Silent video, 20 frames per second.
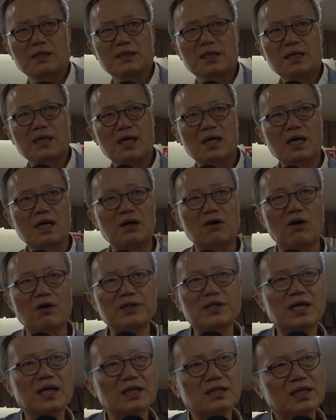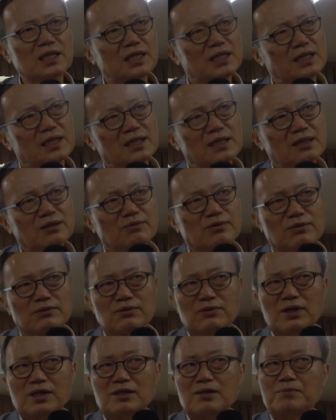제가 어디 가서 이대생
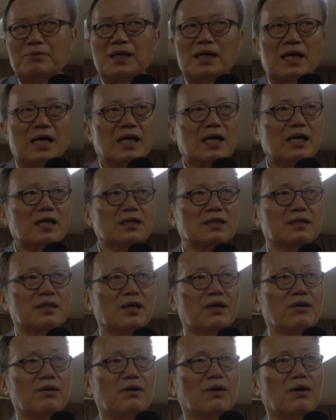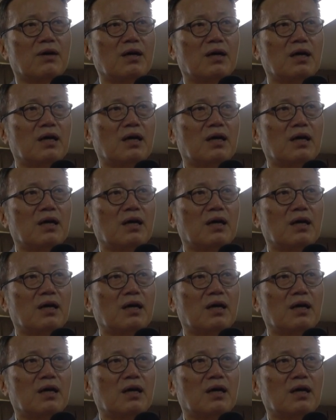똑똑하다고 말 안 하는데요.